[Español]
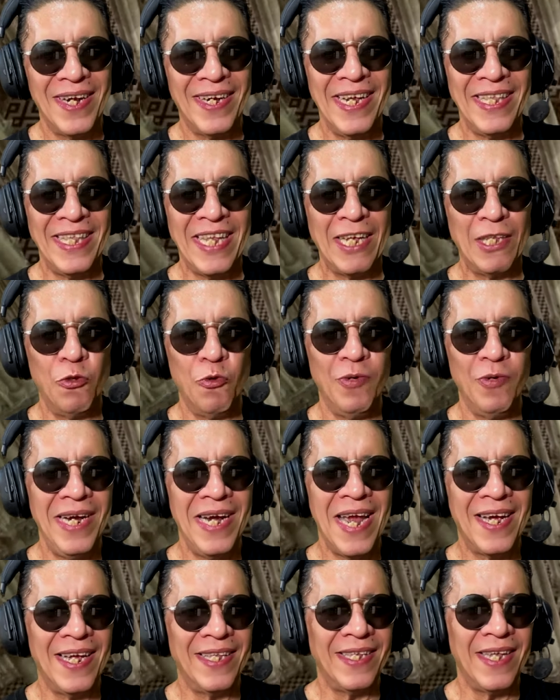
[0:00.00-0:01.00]
arquitectura y
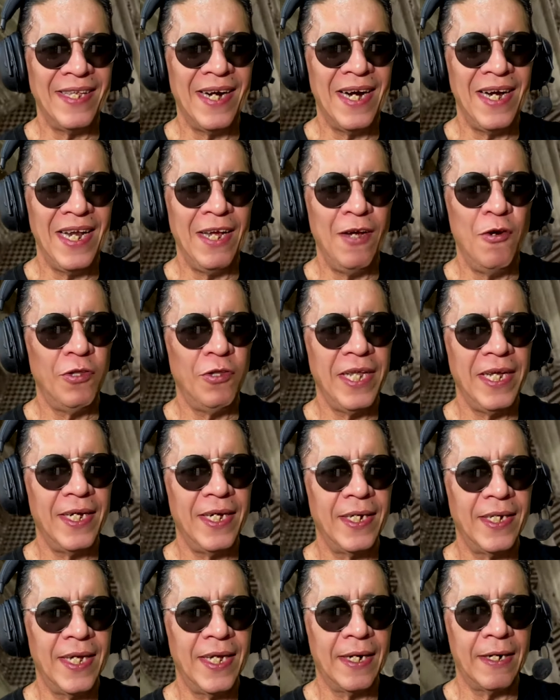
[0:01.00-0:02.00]
las catedrales
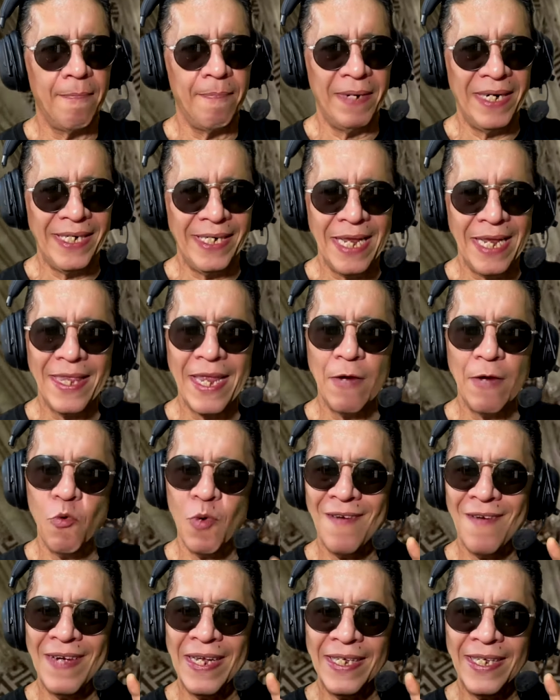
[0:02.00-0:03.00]
góticas, que representan
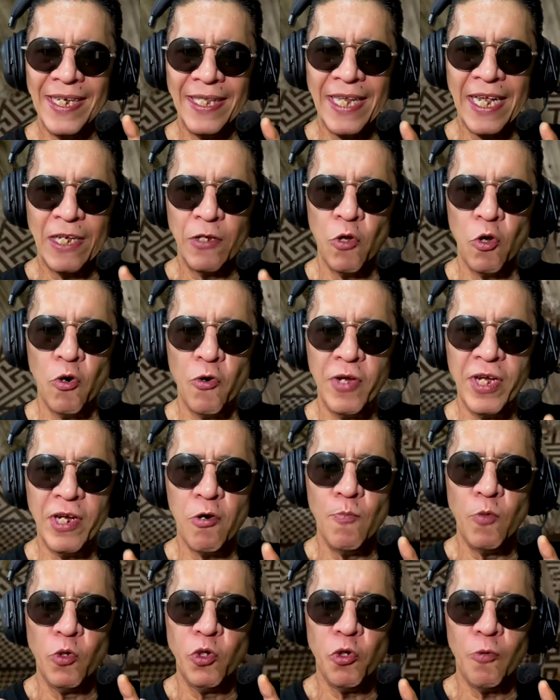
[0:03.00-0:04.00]
un avance
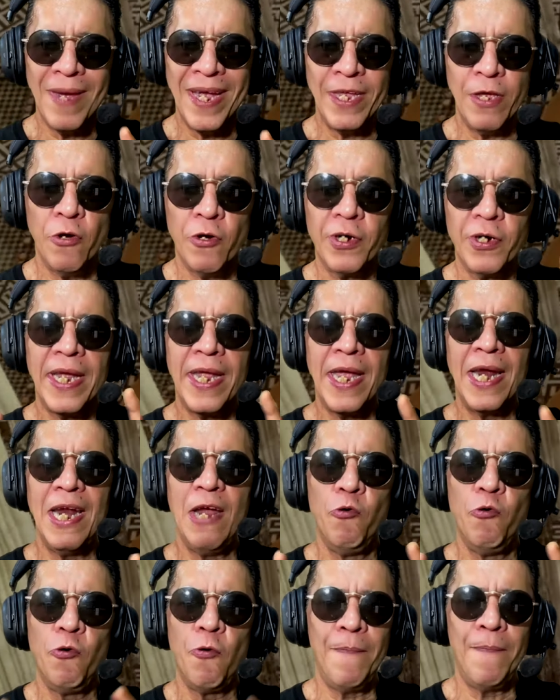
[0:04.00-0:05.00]
tecnológico mucho mayor que ya
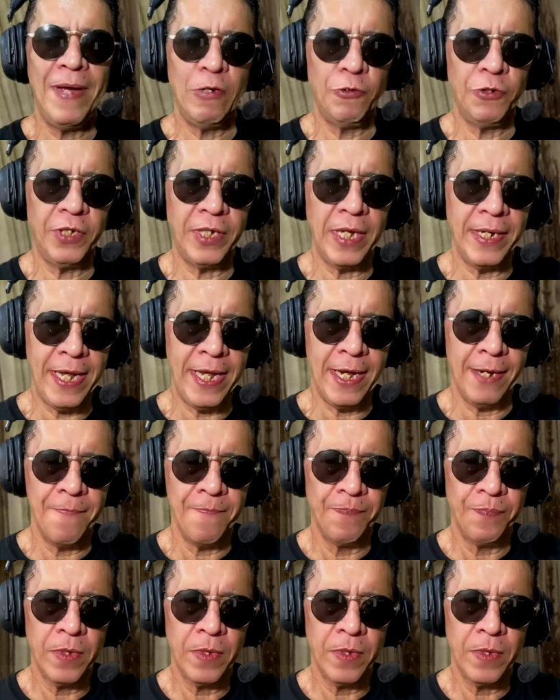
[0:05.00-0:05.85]
los europeos tenían.